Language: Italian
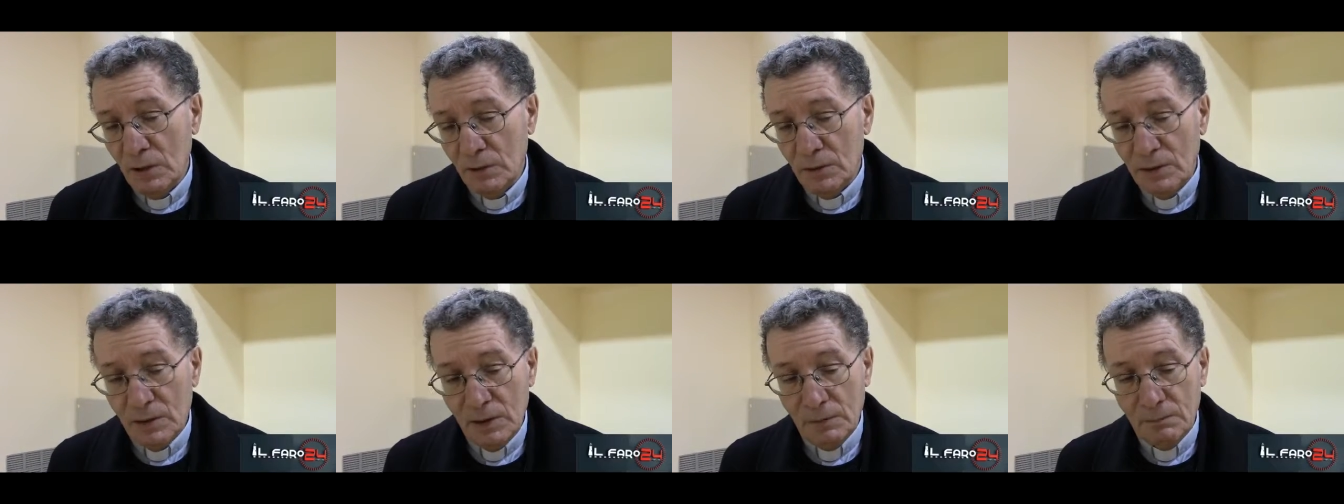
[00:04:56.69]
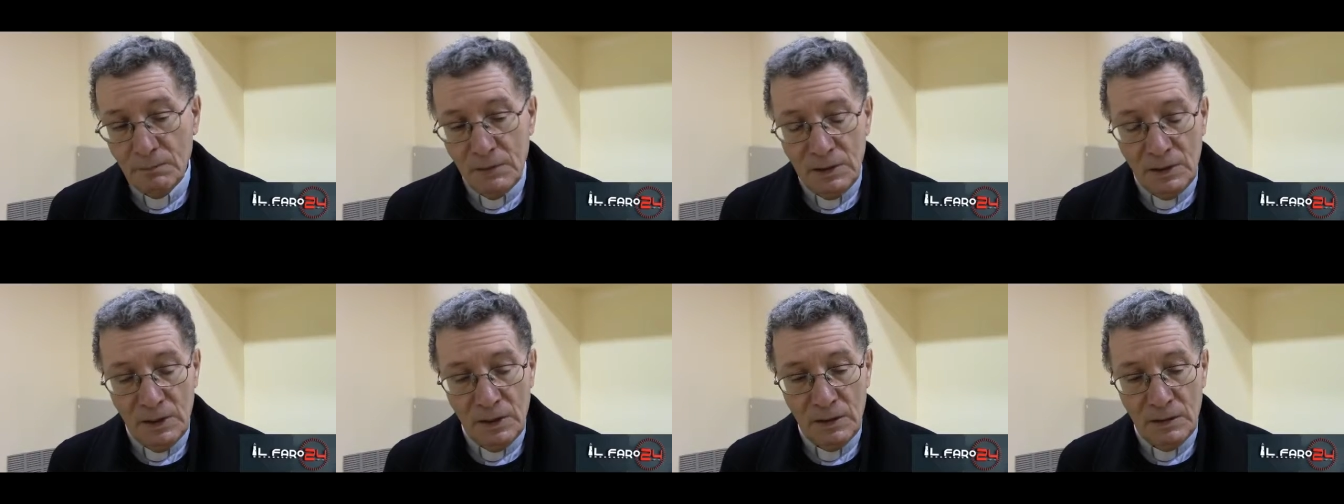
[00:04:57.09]
di
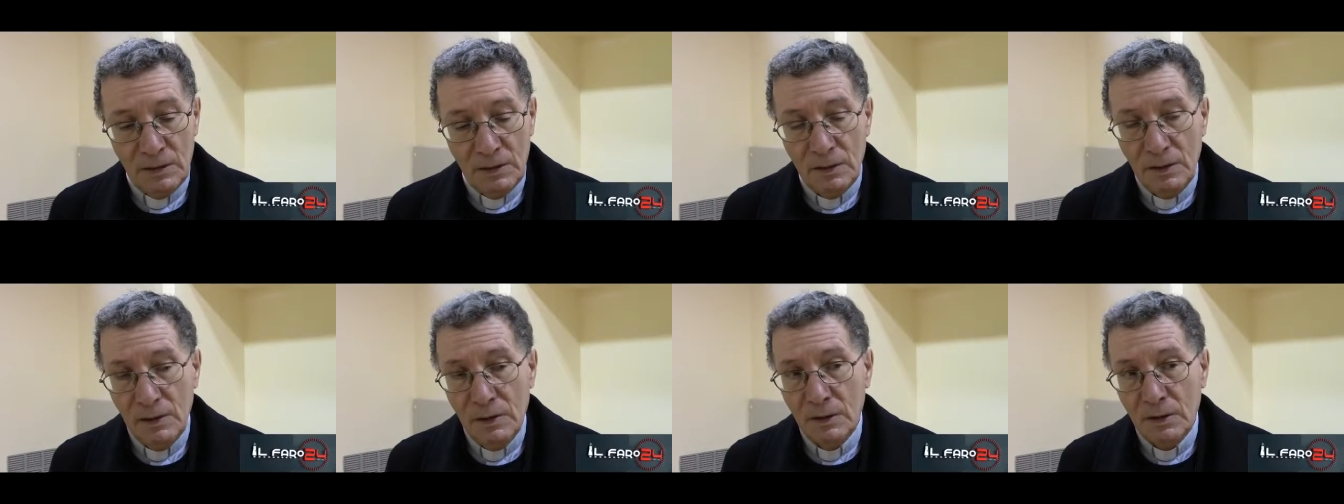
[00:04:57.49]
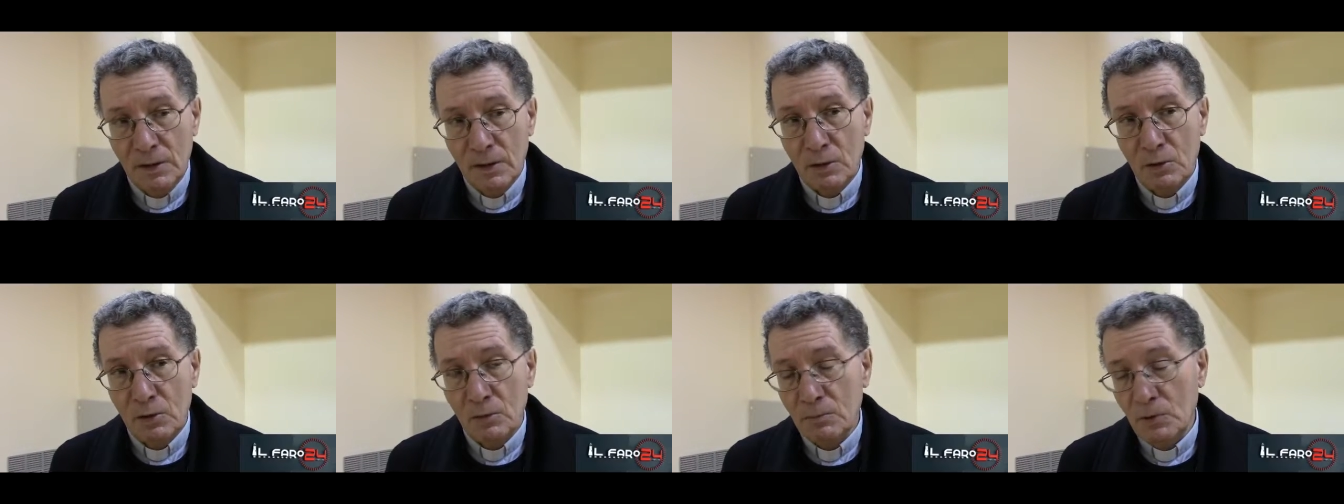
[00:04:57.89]
camminare
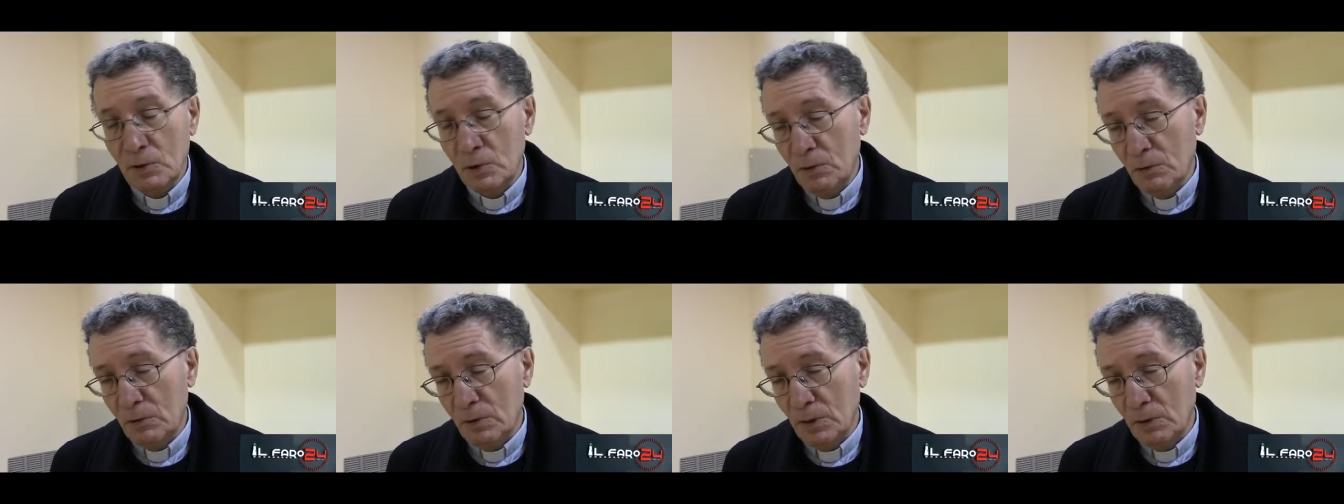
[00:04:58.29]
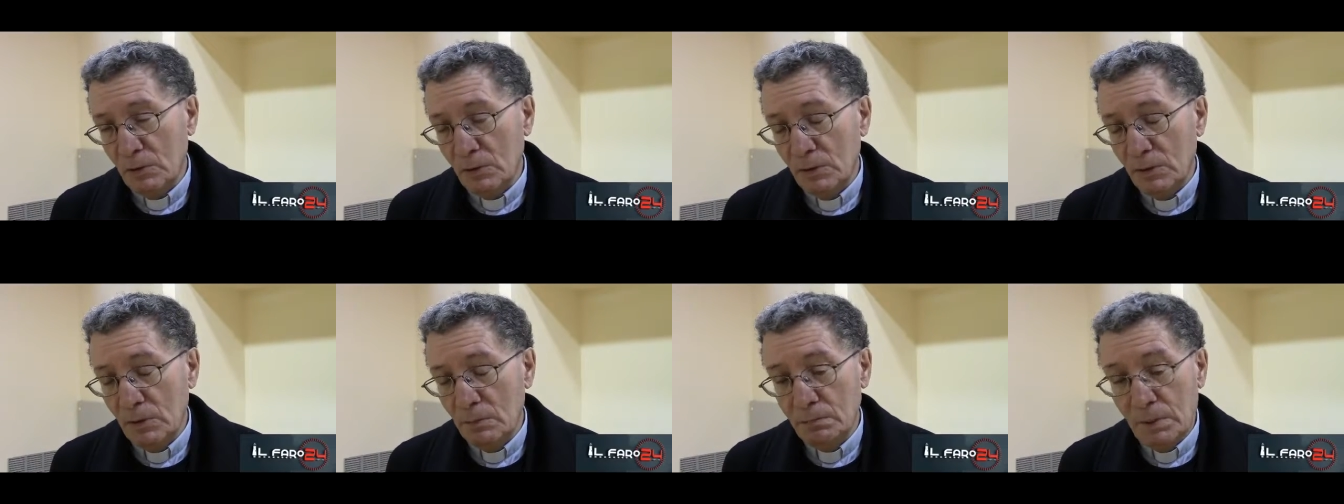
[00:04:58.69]
in comunione
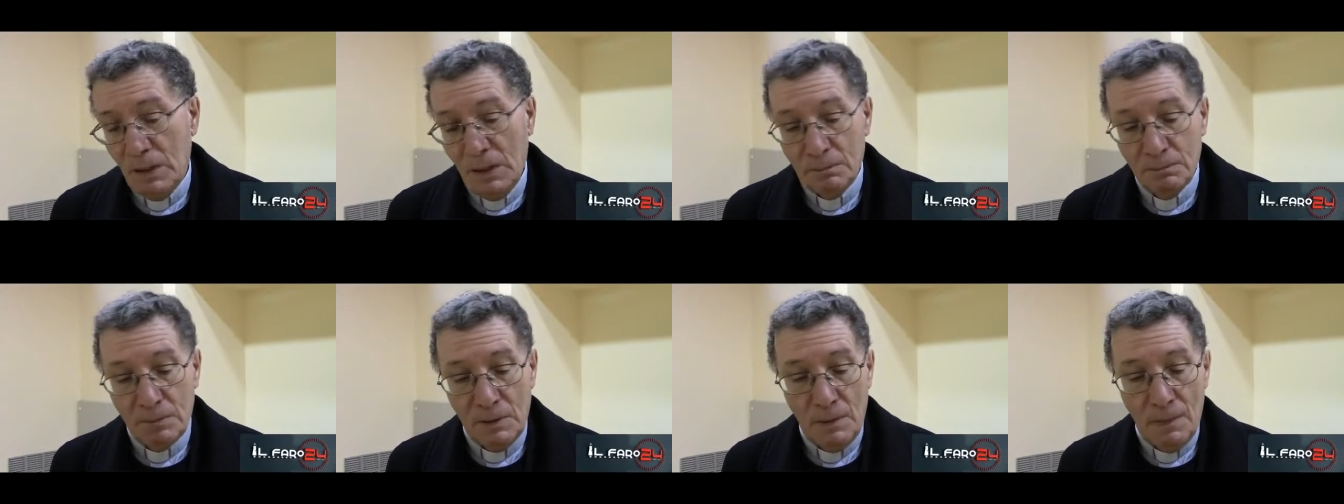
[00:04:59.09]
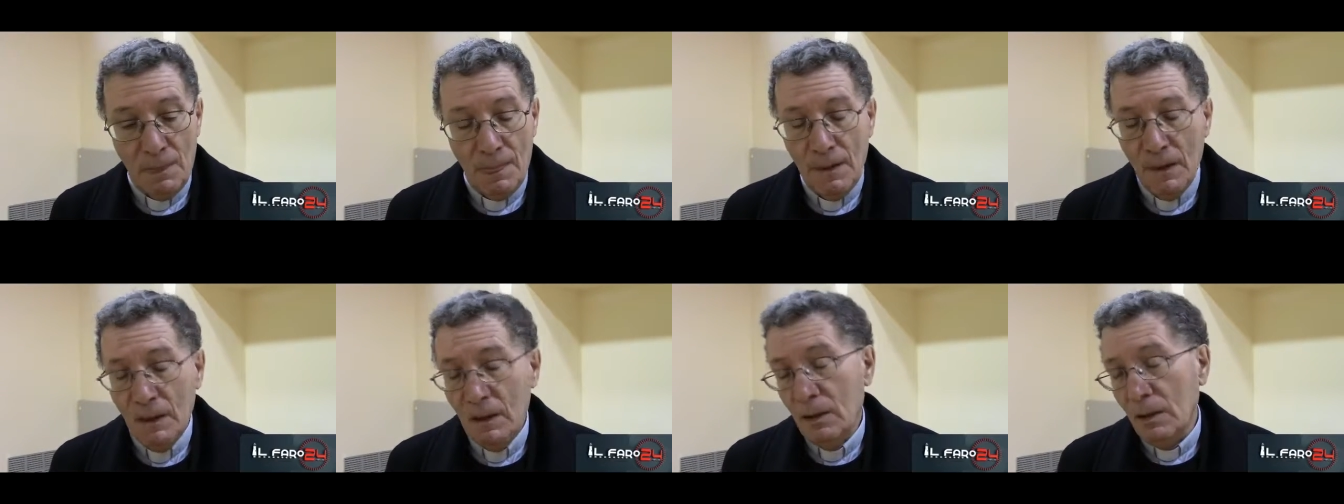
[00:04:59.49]
con il Papa.
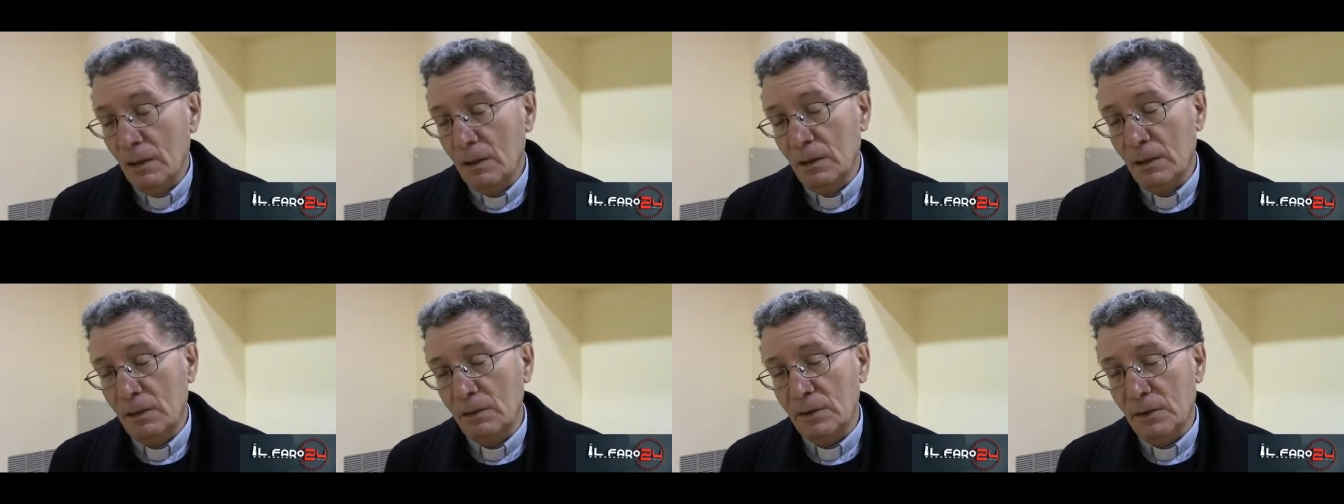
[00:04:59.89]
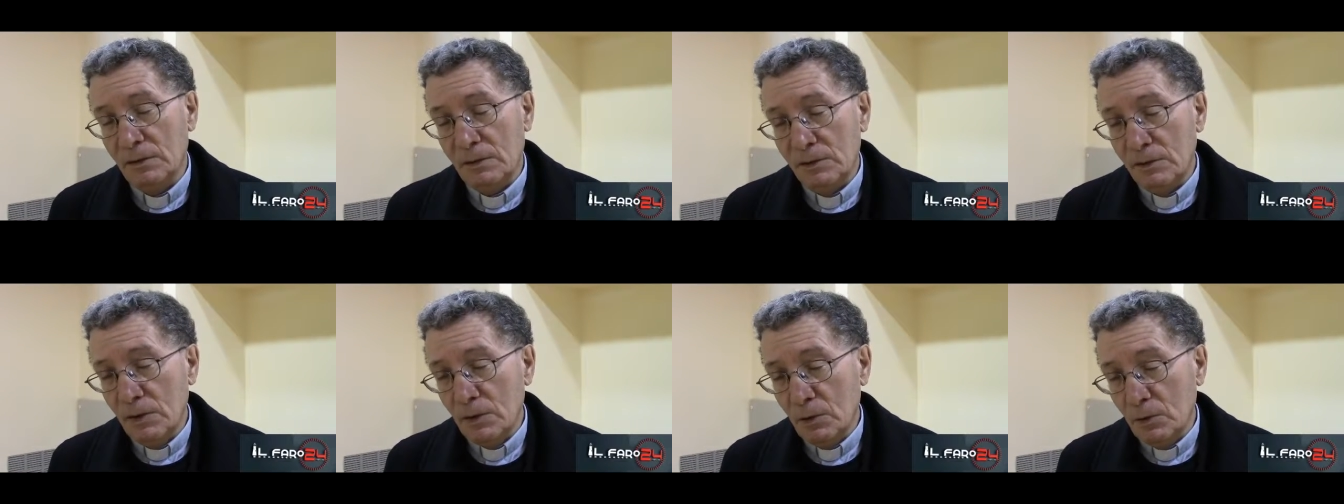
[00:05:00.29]
Da
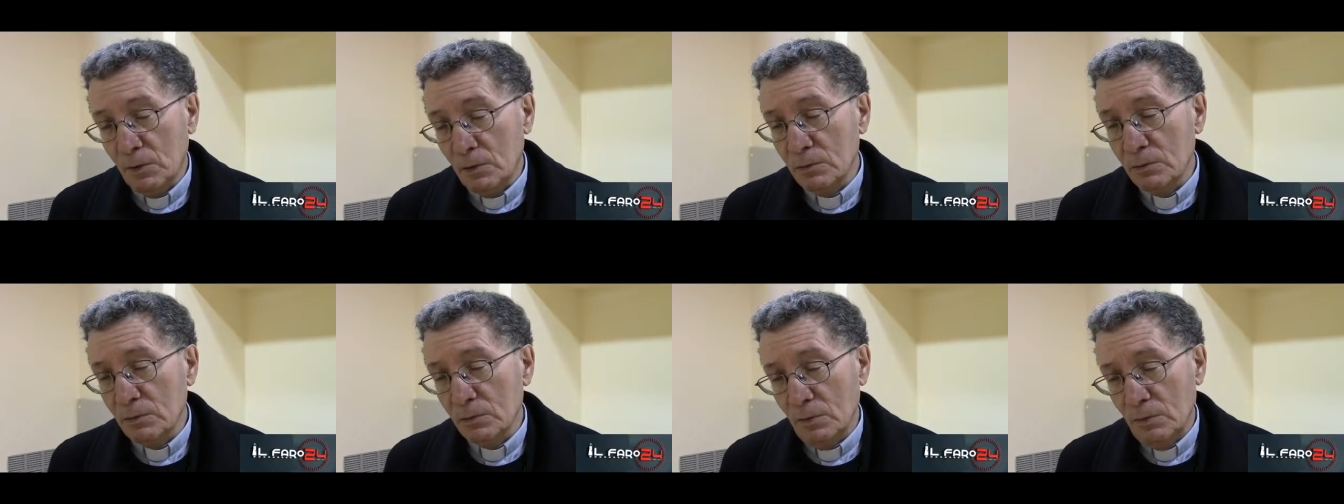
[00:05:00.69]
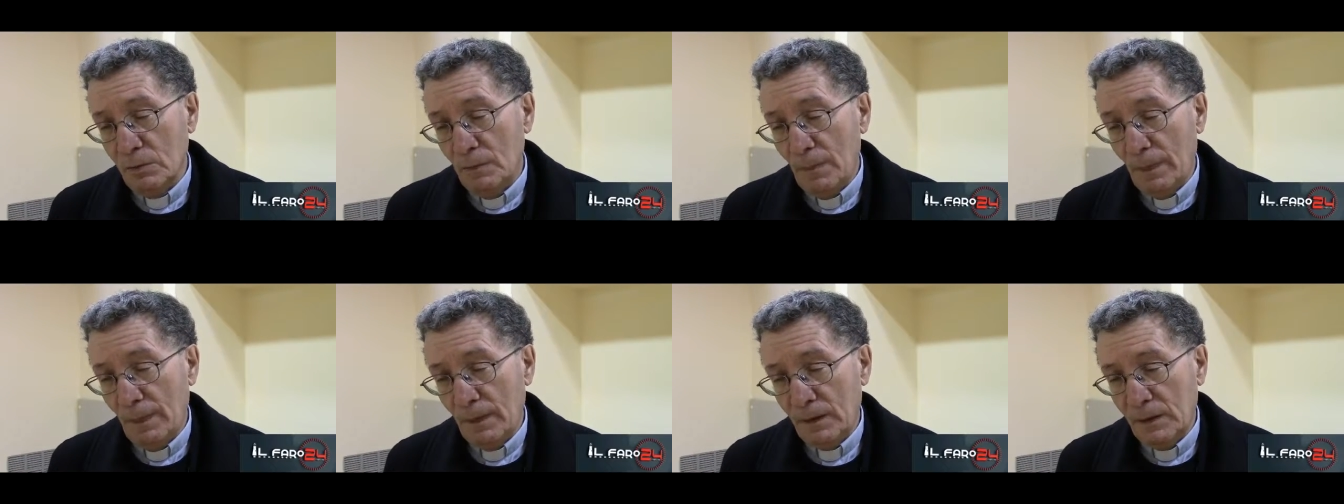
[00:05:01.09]
tener
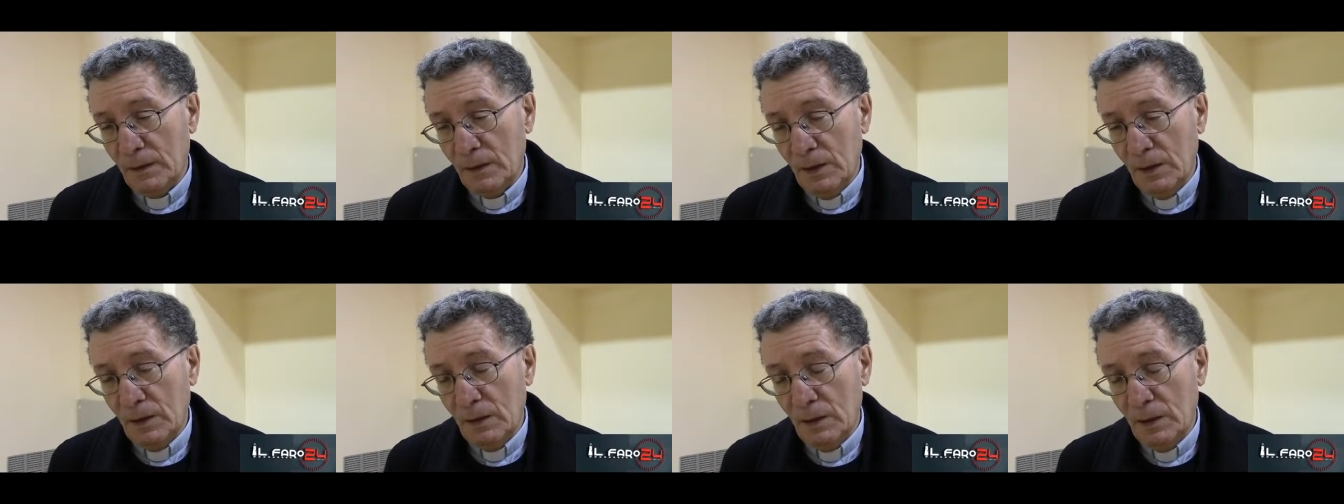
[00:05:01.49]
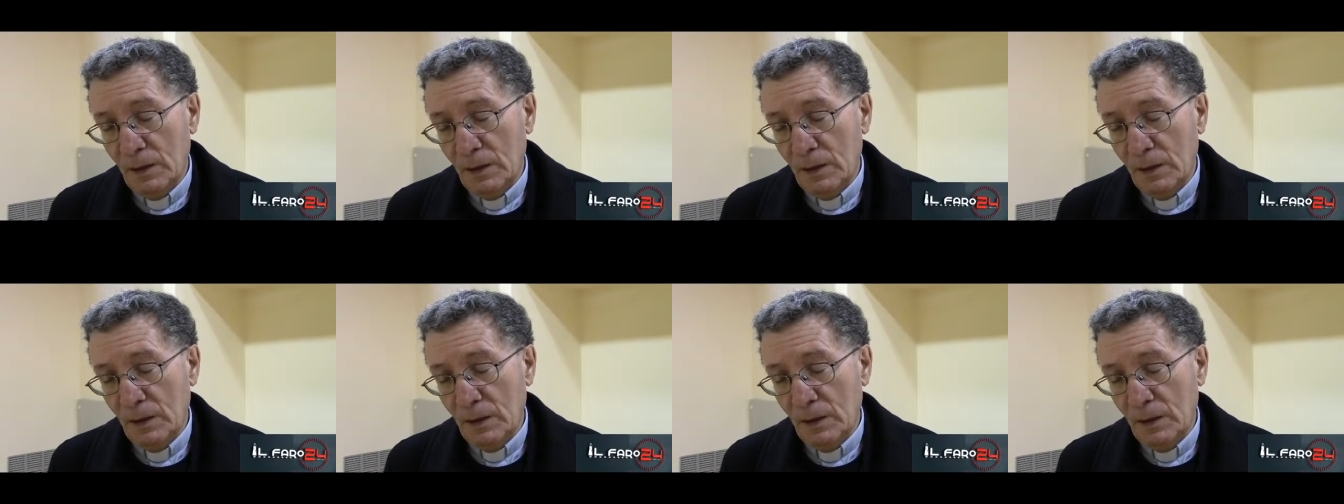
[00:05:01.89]
conto che